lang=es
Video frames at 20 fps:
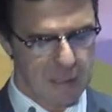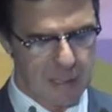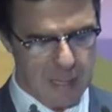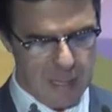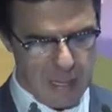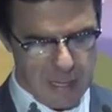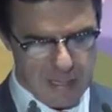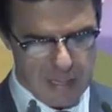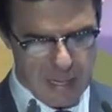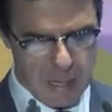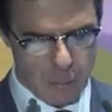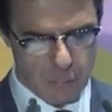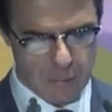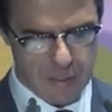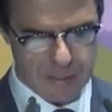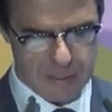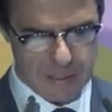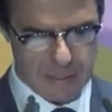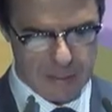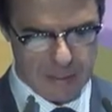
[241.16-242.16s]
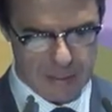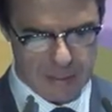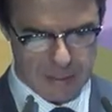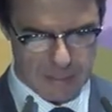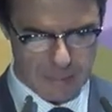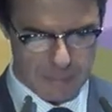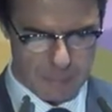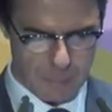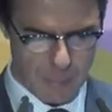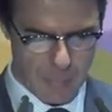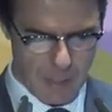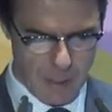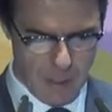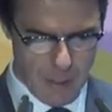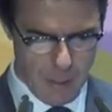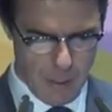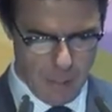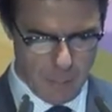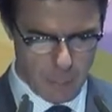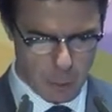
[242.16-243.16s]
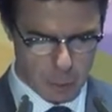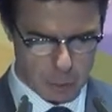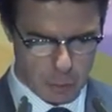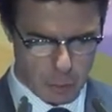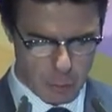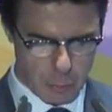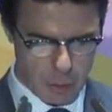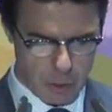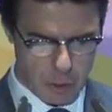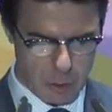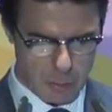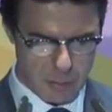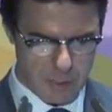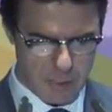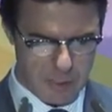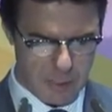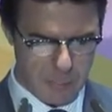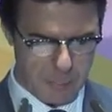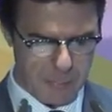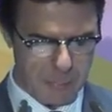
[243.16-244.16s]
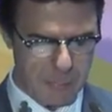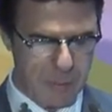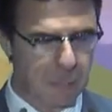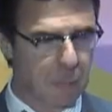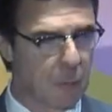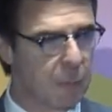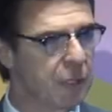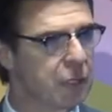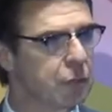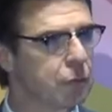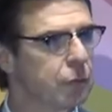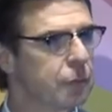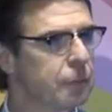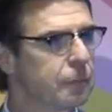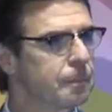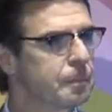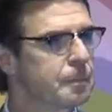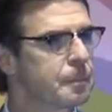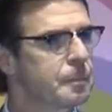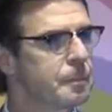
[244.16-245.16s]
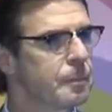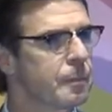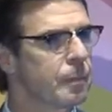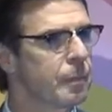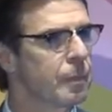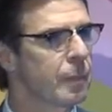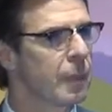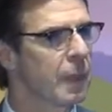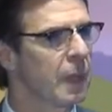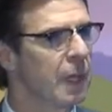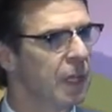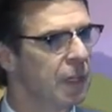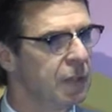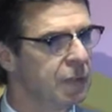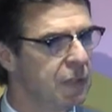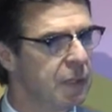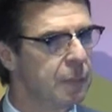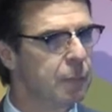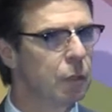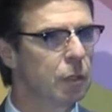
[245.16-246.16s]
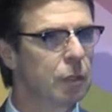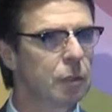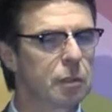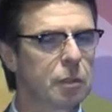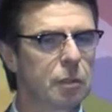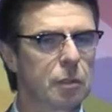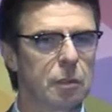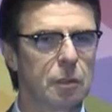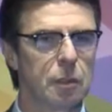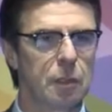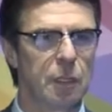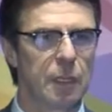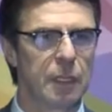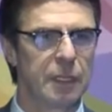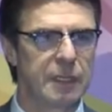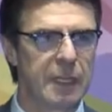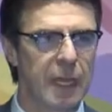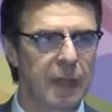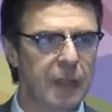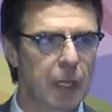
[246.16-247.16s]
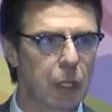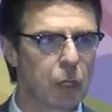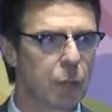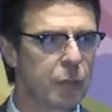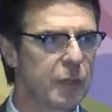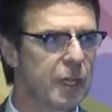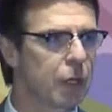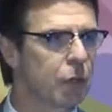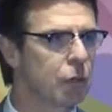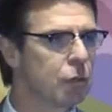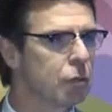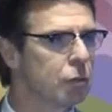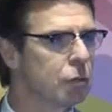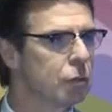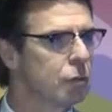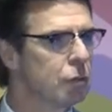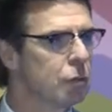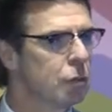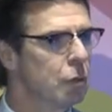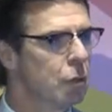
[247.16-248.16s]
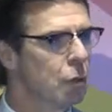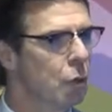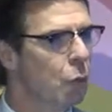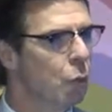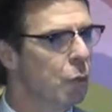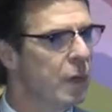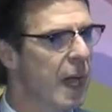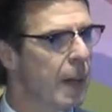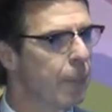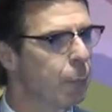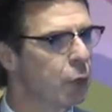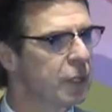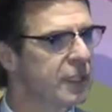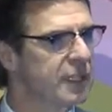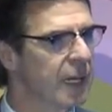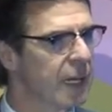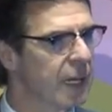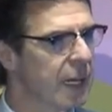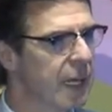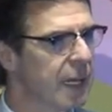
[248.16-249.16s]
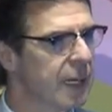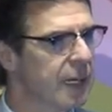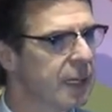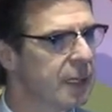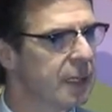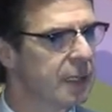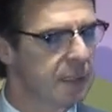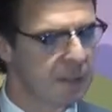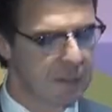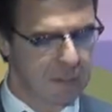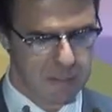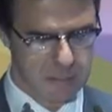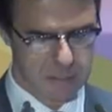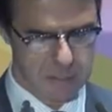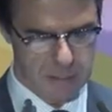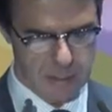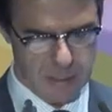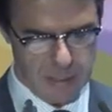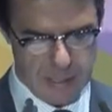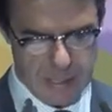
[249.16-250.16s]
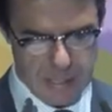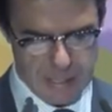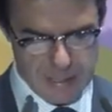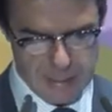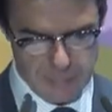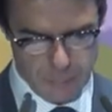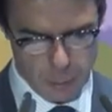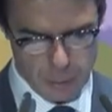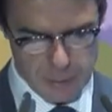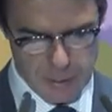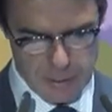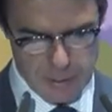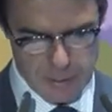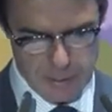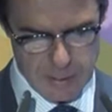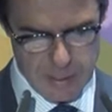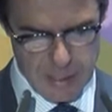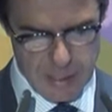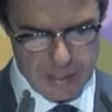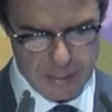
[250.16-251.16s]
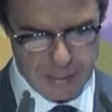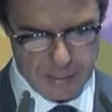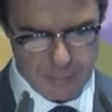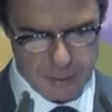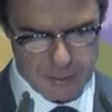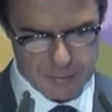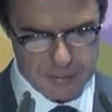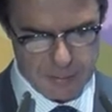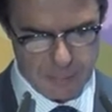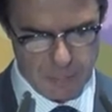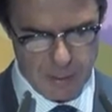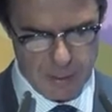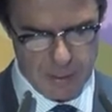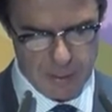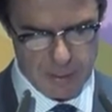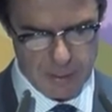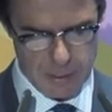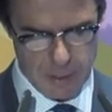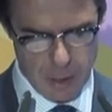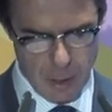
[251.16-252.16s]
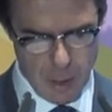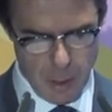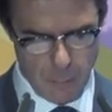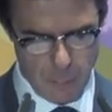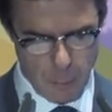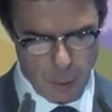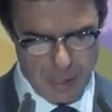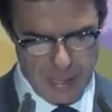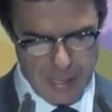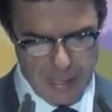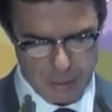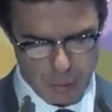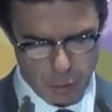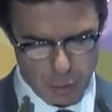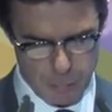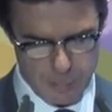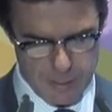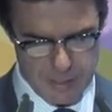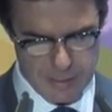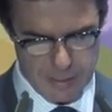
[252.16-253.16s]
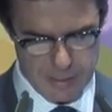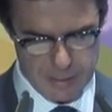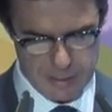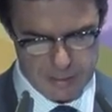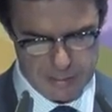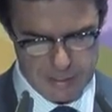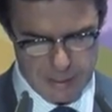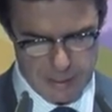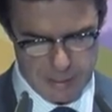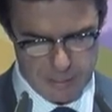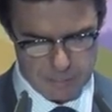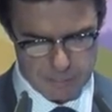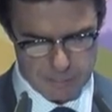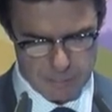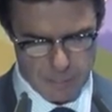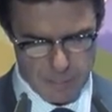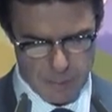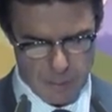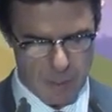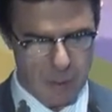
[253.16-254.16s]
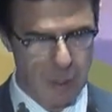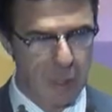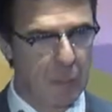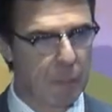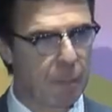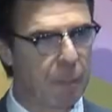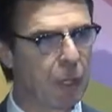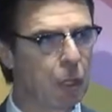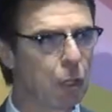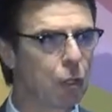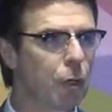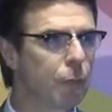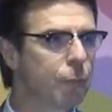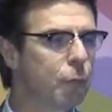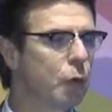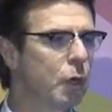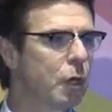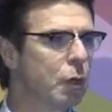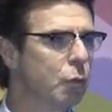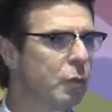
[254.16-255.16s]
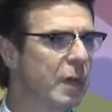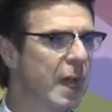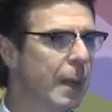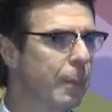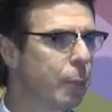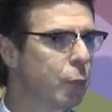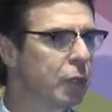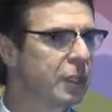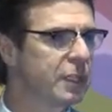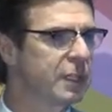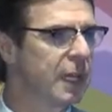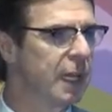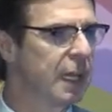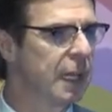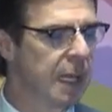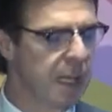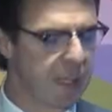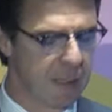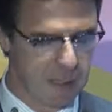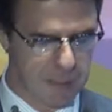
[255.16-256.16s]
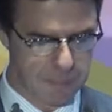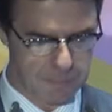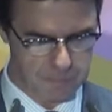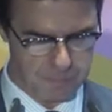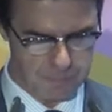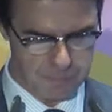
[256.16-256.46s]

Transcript: es ya una realidad. Por todo ello, desde el primer momento, hicimos desde el Gobierno una apuesta clara, inequívoca e irreversible por la economía digital. Pero no fue una apuesta aislada,